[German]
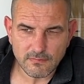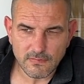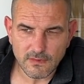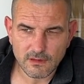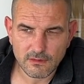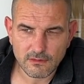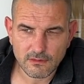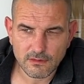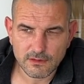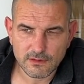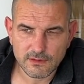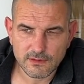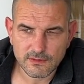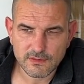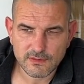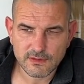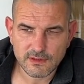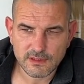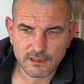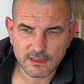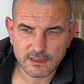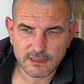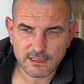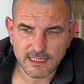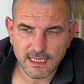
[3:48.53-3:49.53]
Und
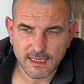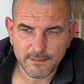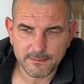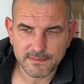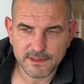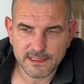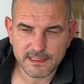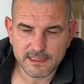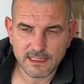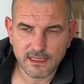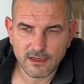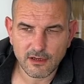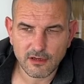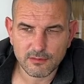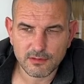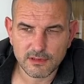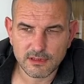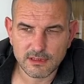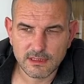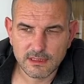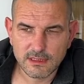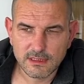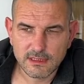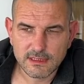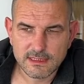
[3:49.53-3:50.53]
äh, die Abdeckhaube
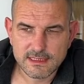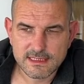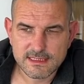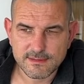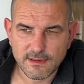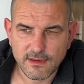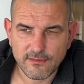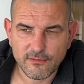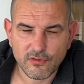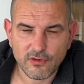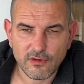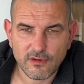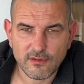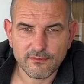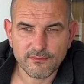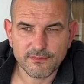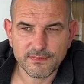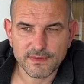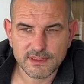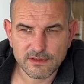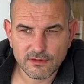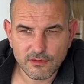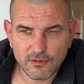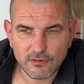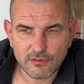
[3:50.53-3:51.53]
zwar vor
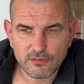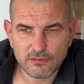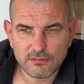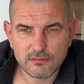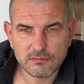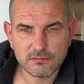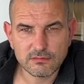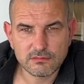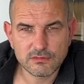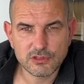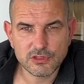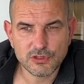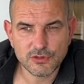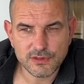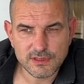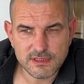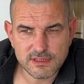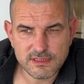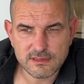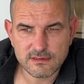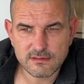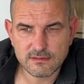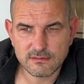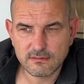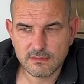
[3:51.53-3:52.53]
Witterung
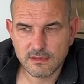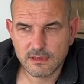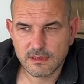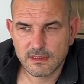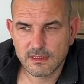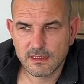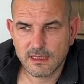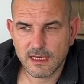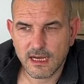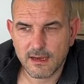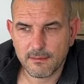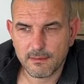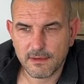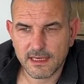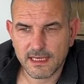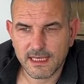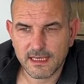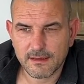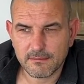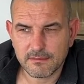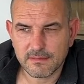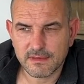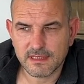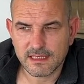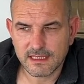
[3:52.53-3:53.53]
schützt, aber
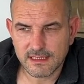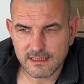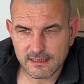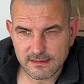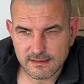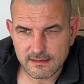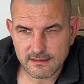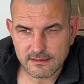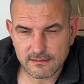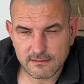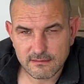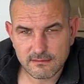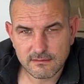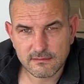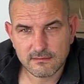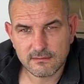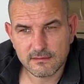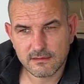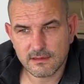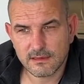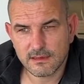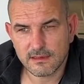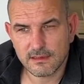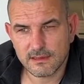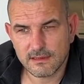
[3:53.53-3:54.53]
eben nicht
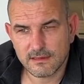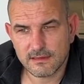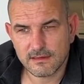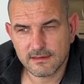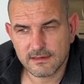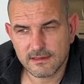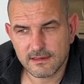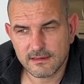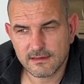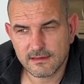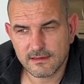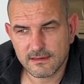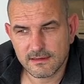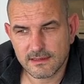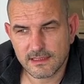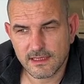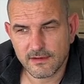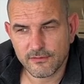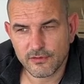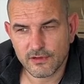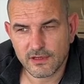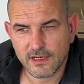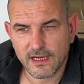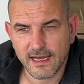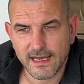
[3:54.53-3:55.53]
äh, äh,
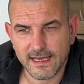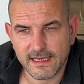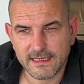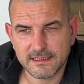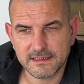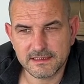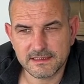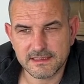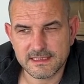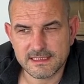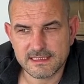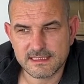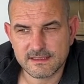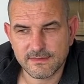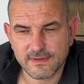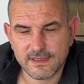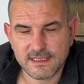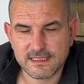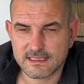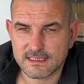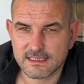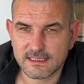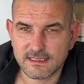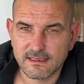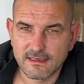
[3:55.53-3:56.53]
dafür geeignet ist,
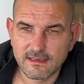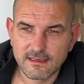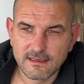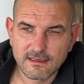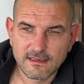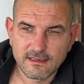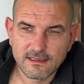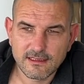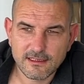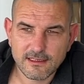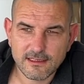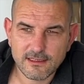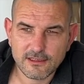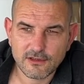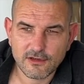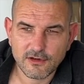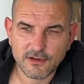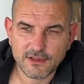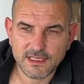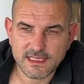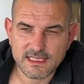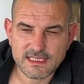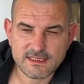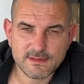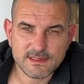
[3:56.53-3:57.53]
quasi äh,
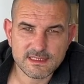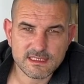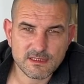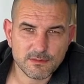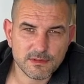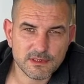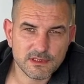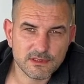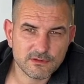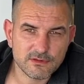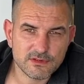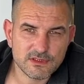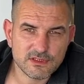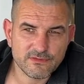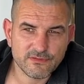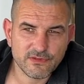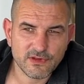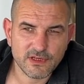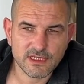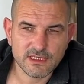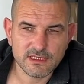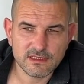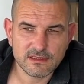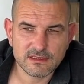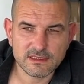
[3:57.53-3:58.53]
Kondenswasserbildung zu
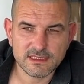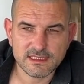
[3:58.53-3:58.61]
verhindern.